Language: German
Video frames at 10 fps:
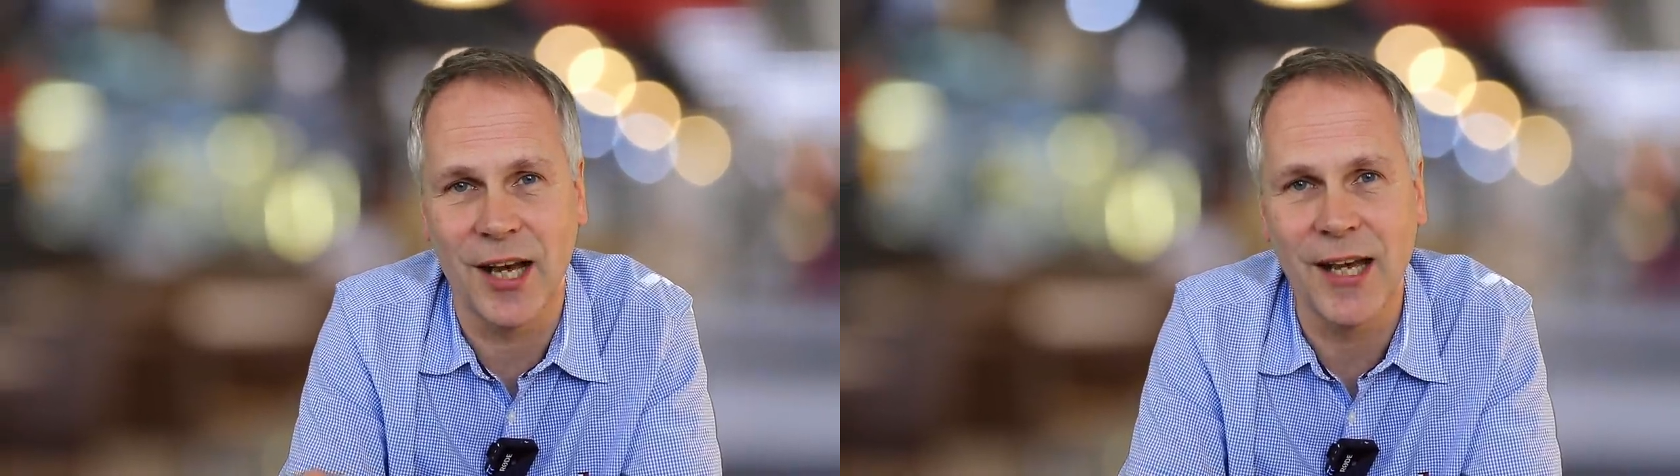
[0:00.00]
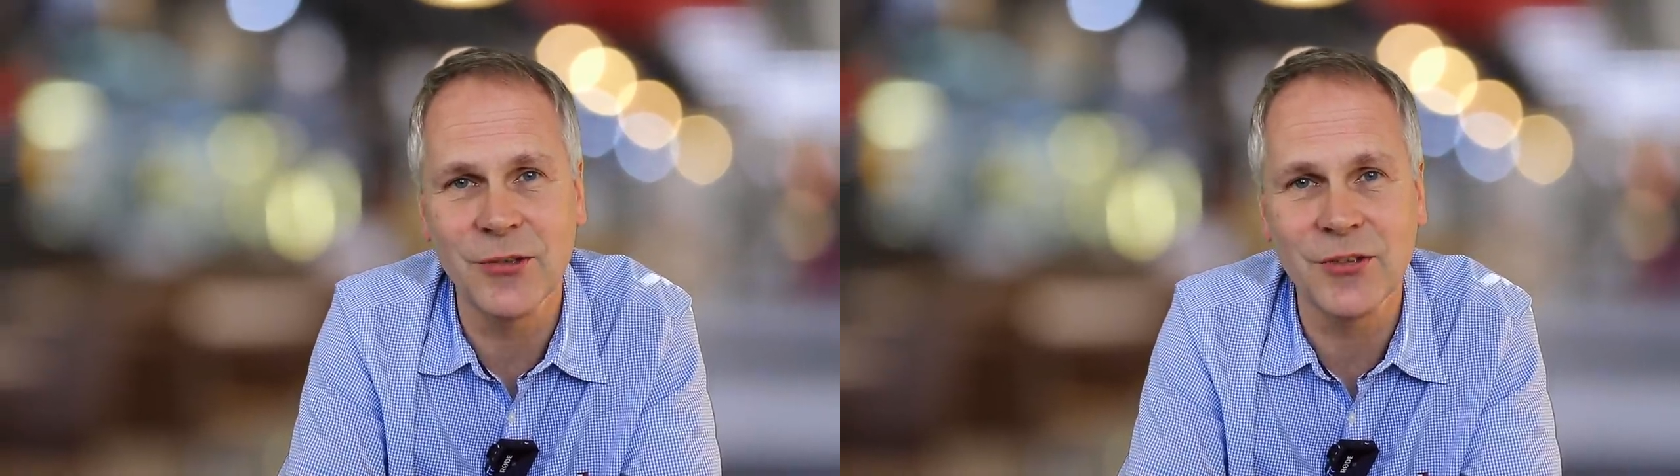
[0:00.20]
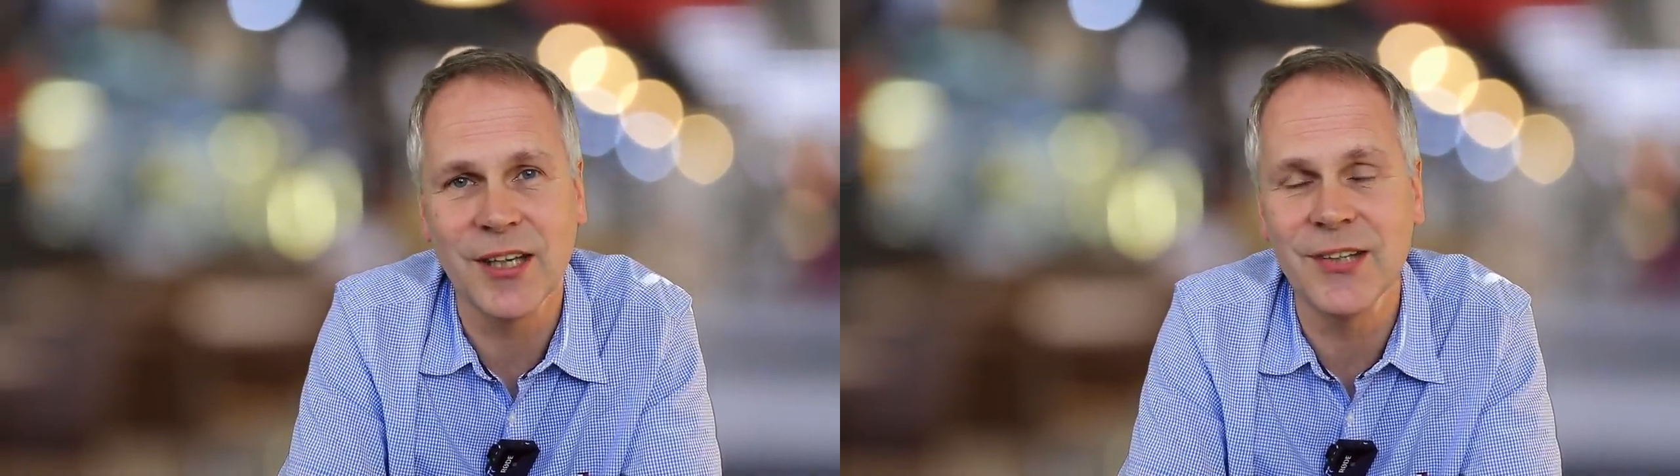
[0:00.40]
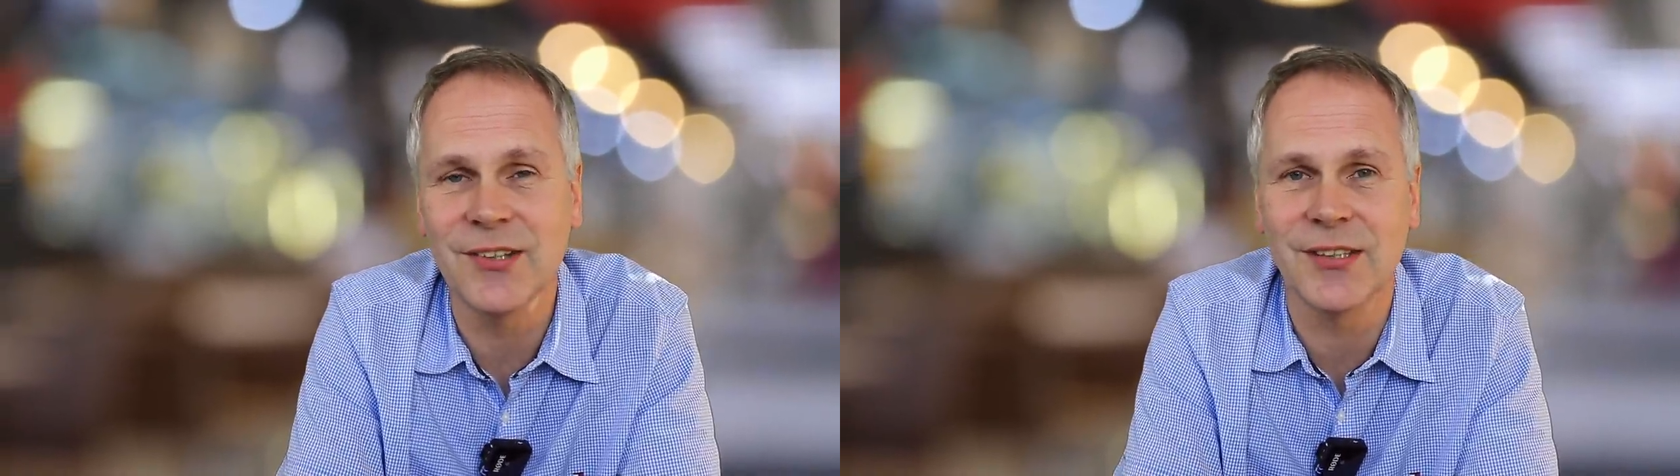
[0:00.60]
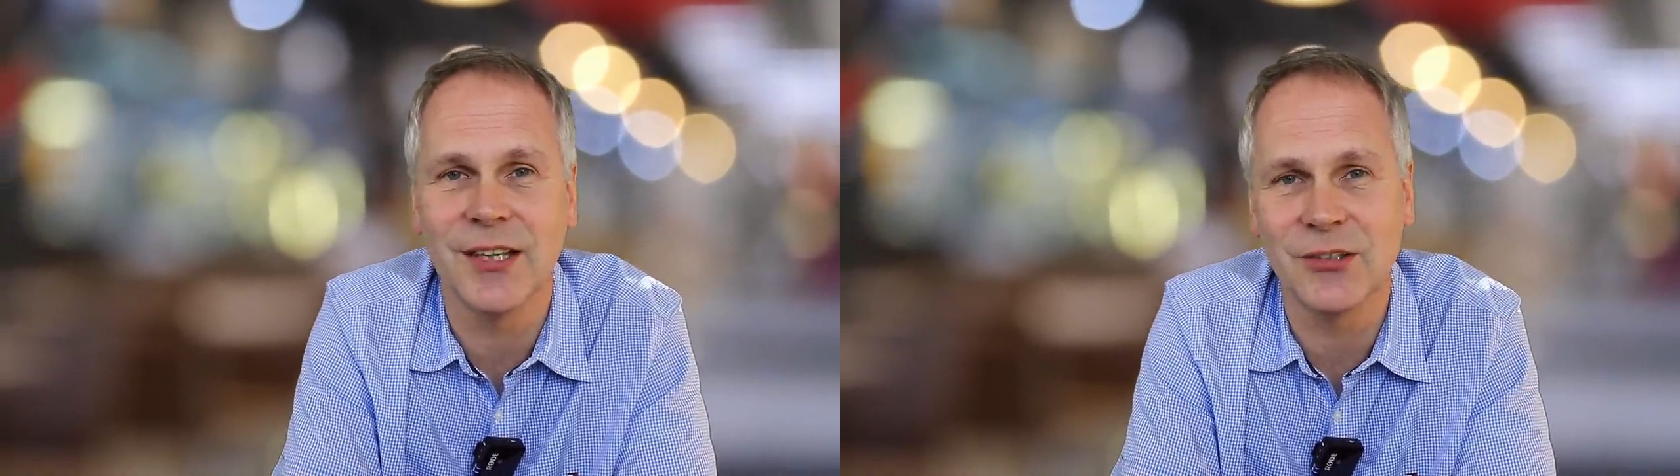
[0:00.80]

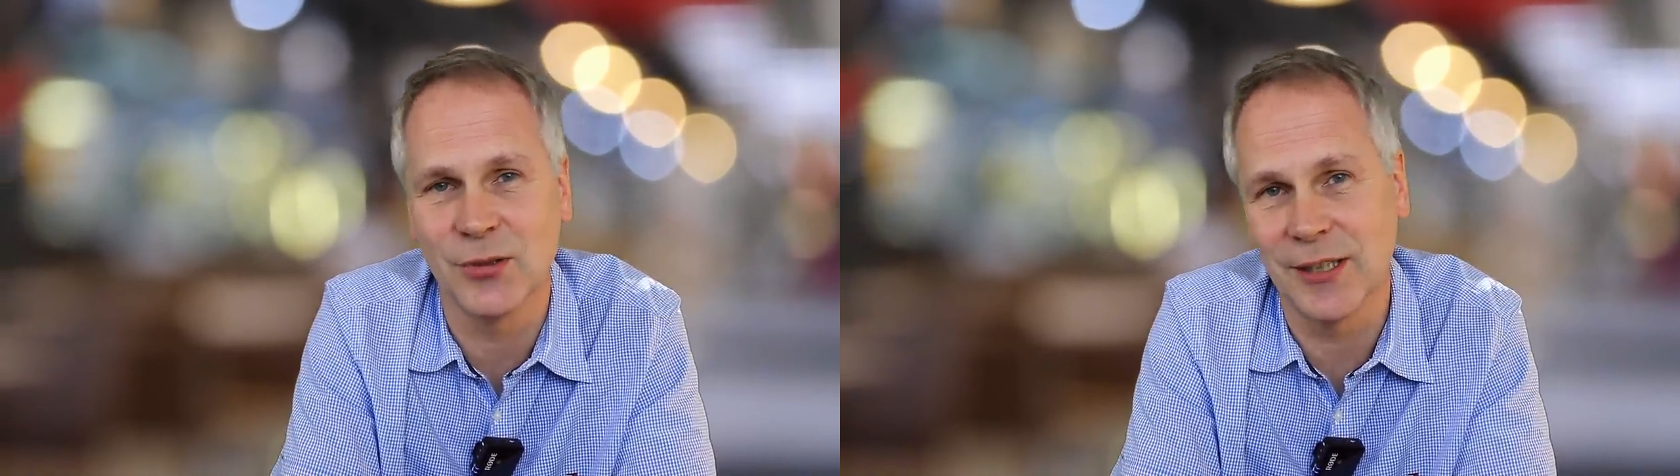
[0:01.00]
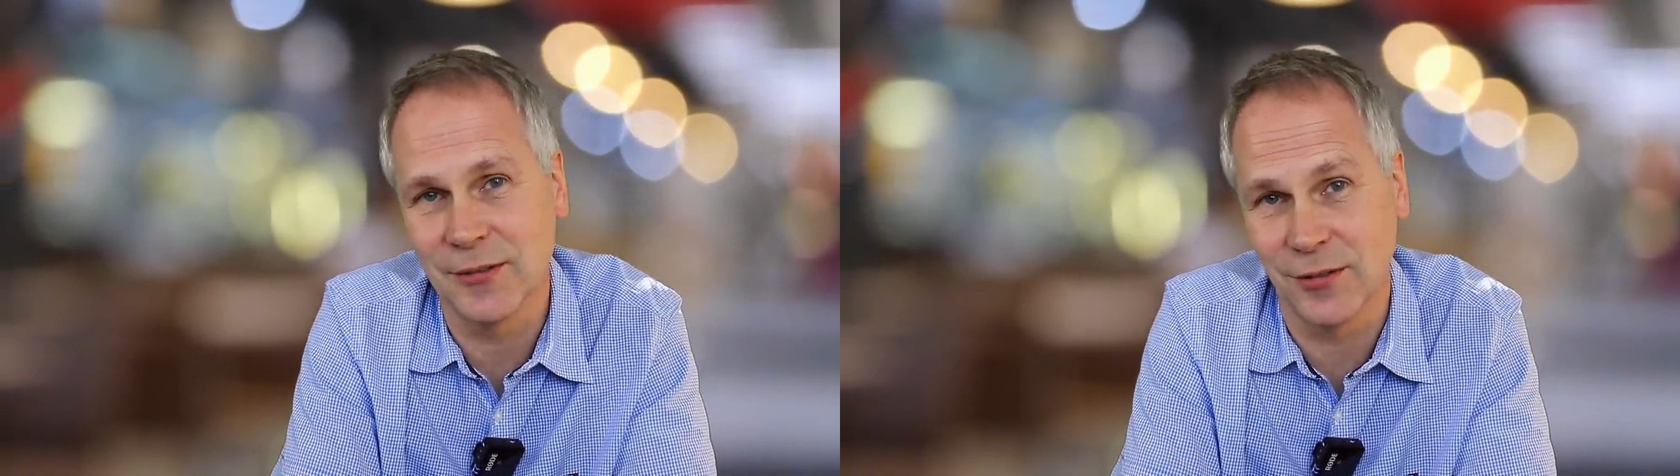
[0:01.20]
31 aktuell